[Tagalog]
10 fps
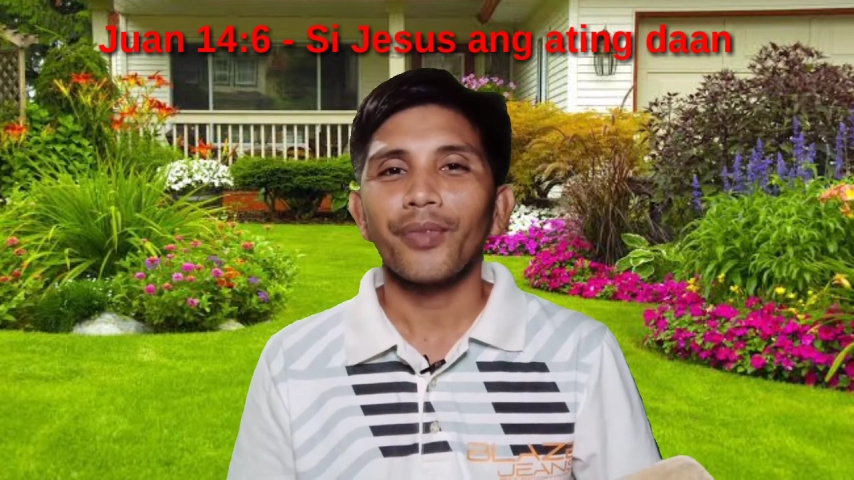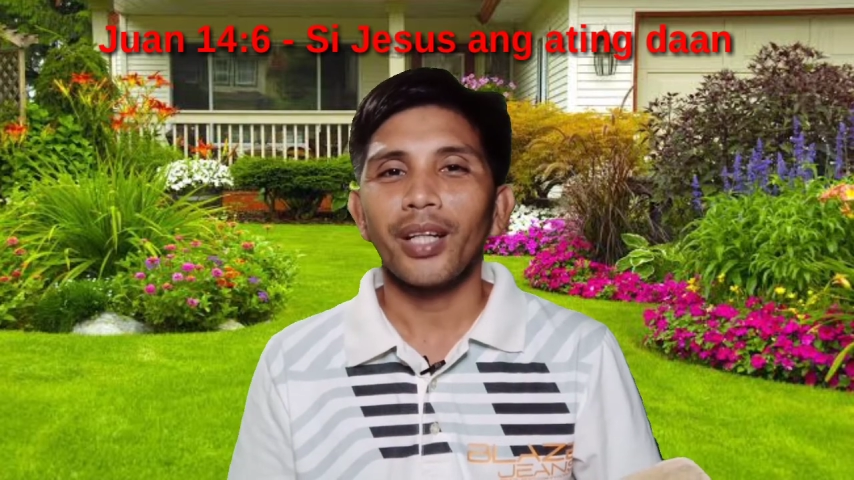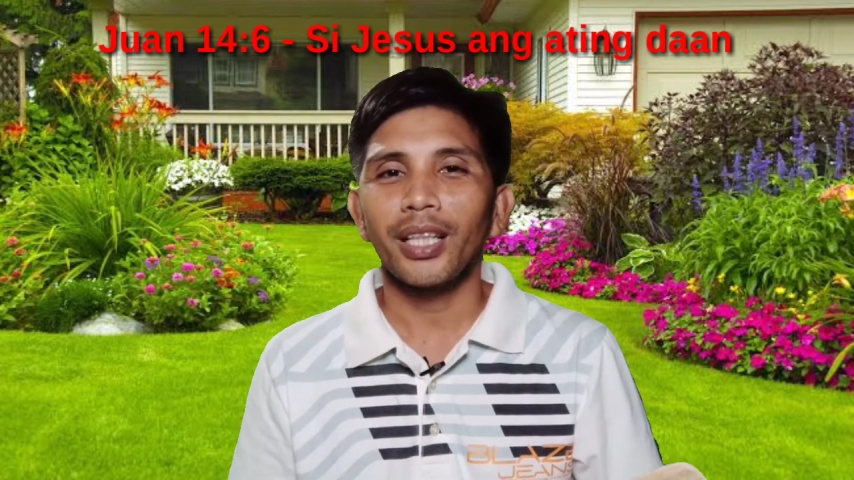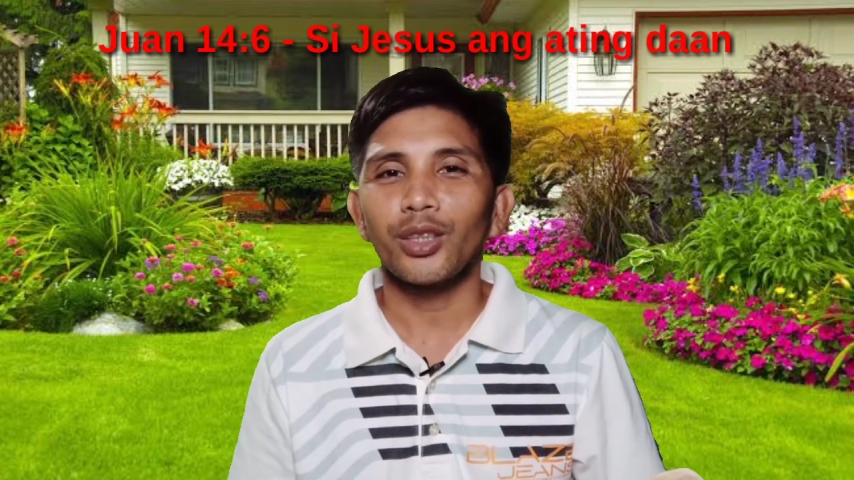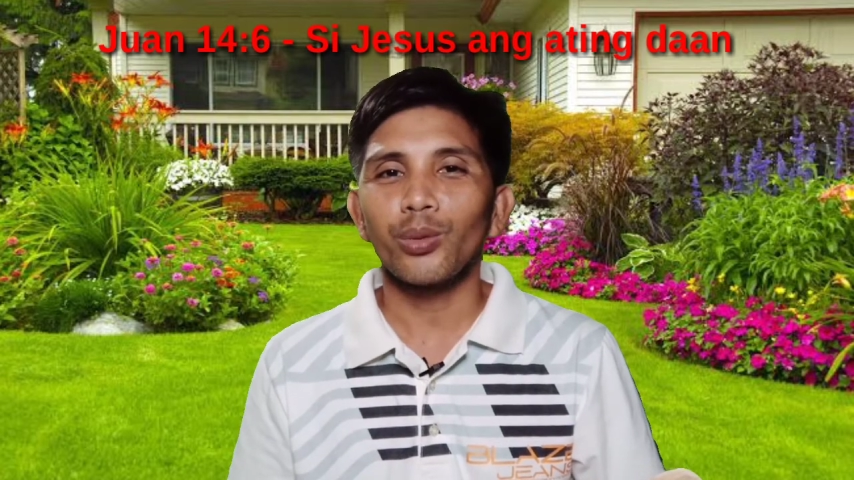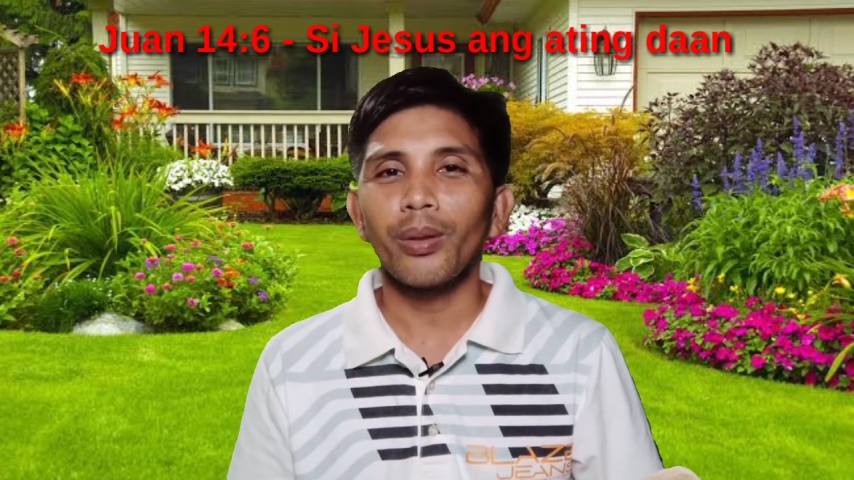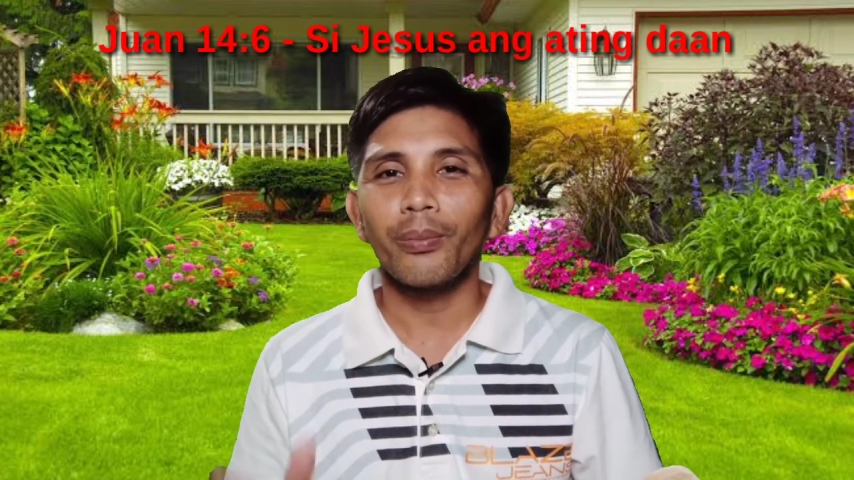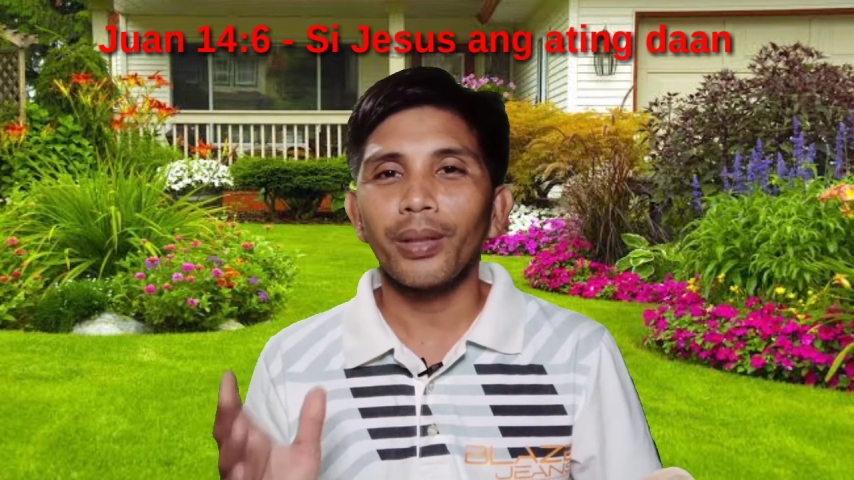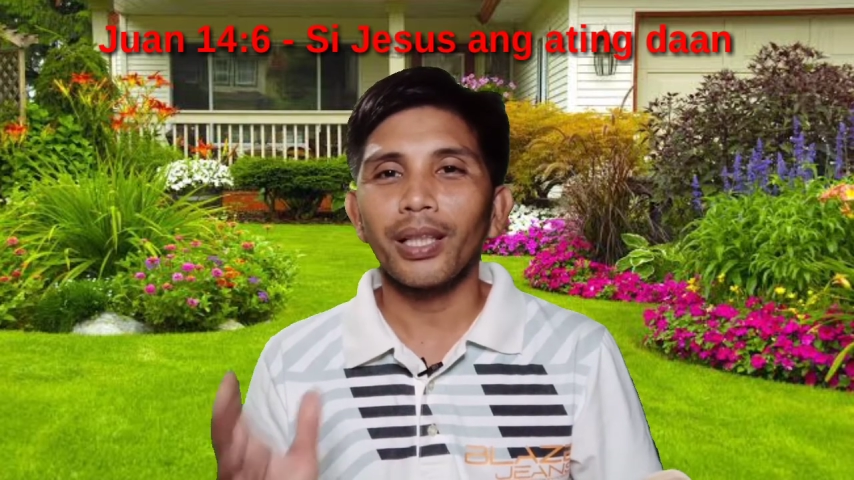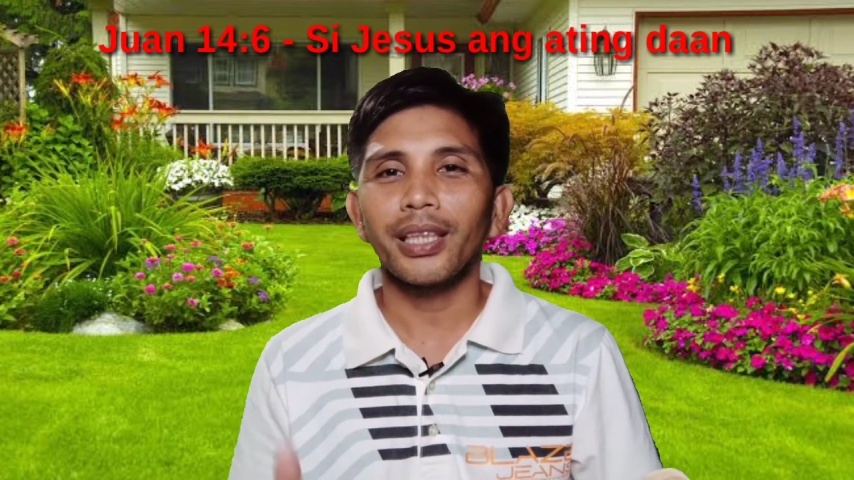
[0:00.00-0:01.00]
at
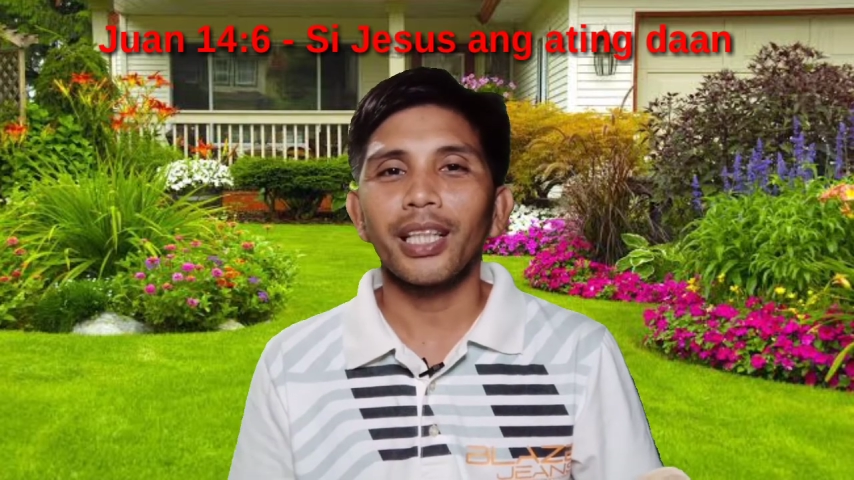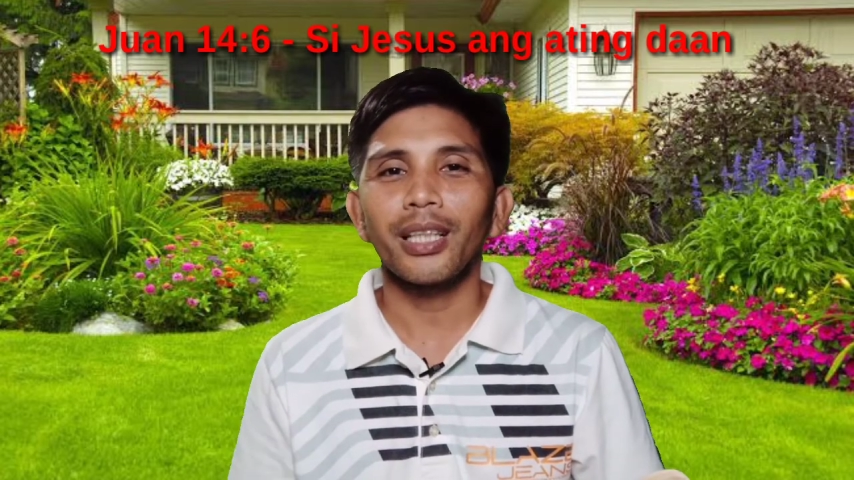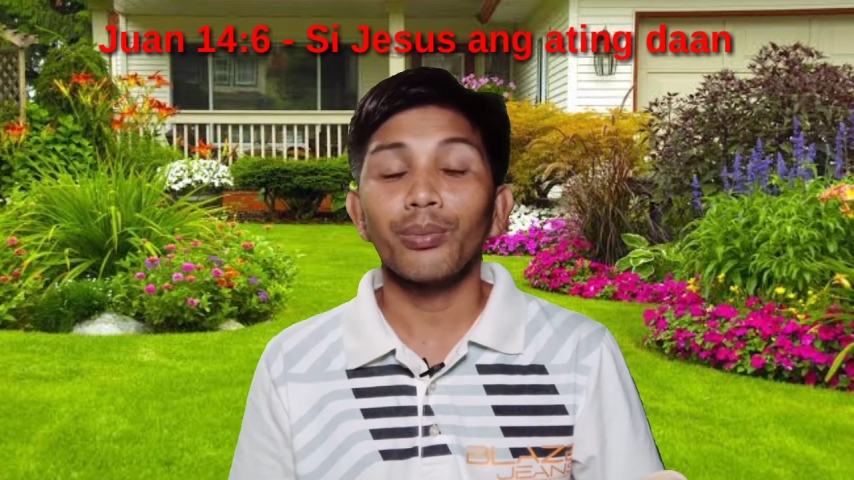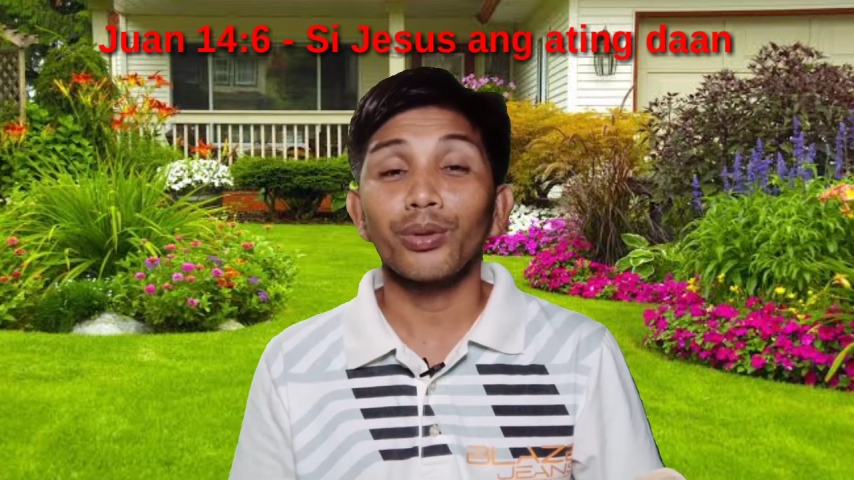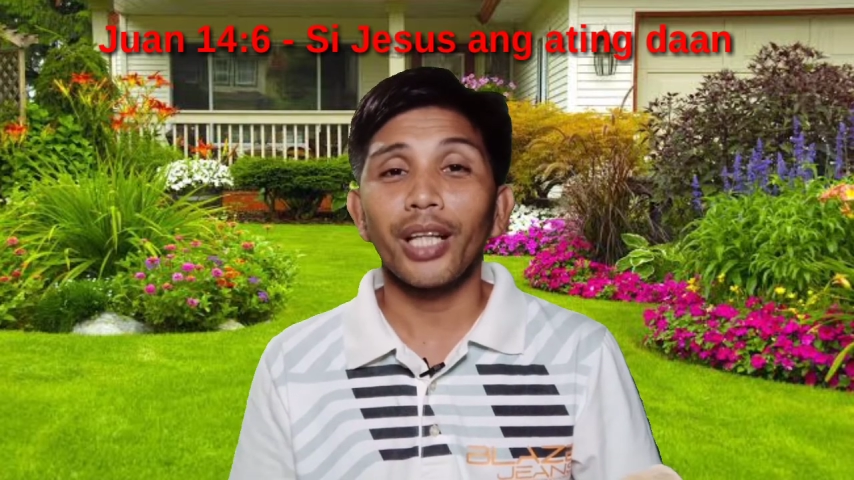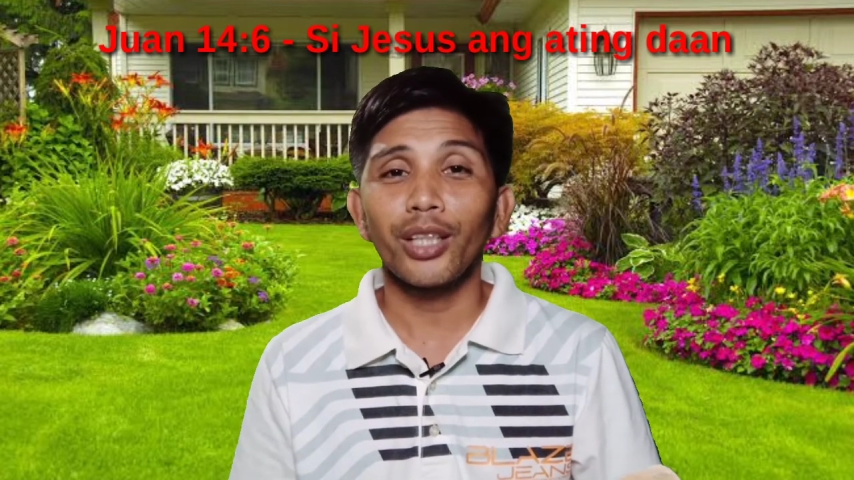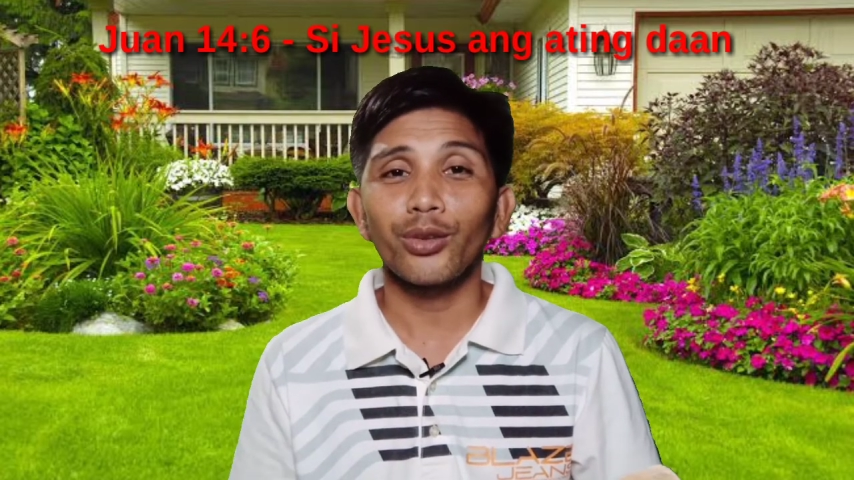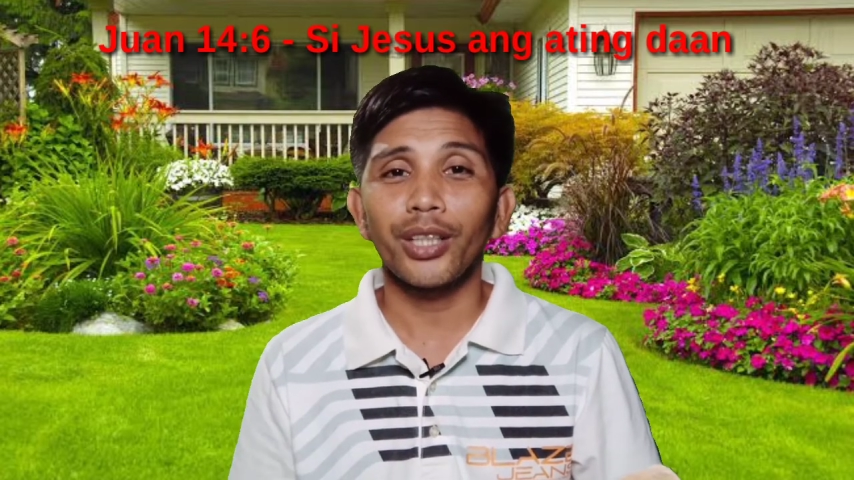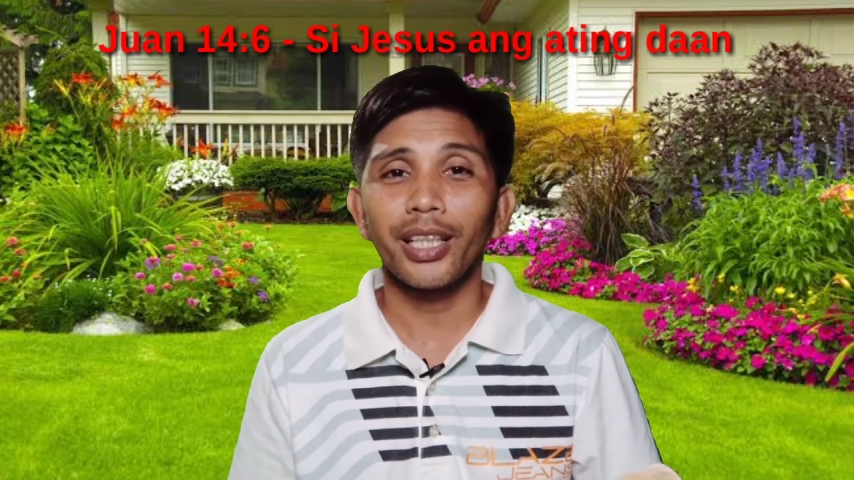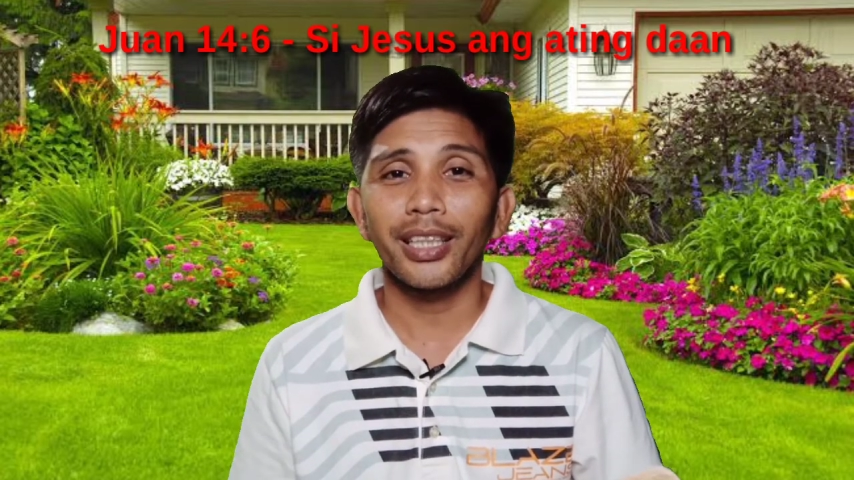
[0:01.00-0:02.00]
sumampalataya po tayo
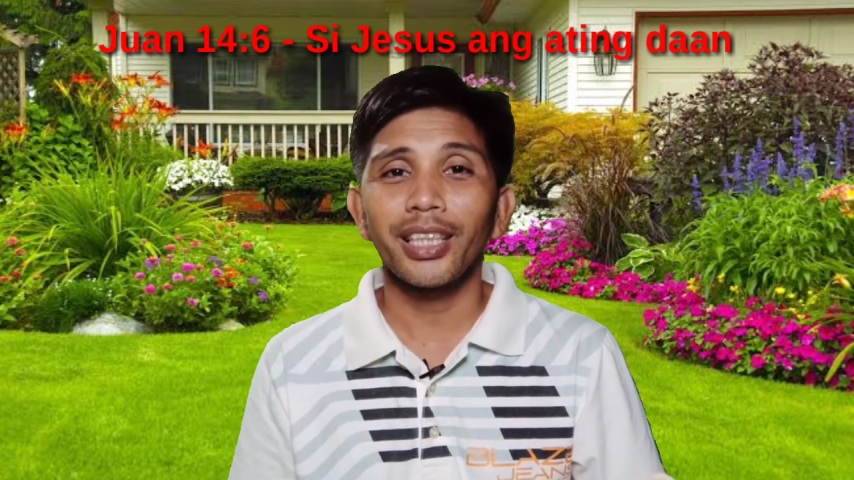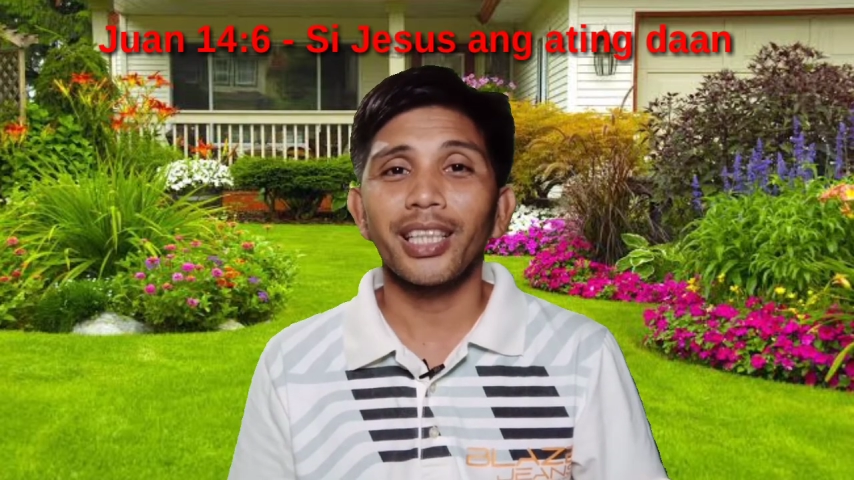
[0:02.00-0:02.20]
sa Kanya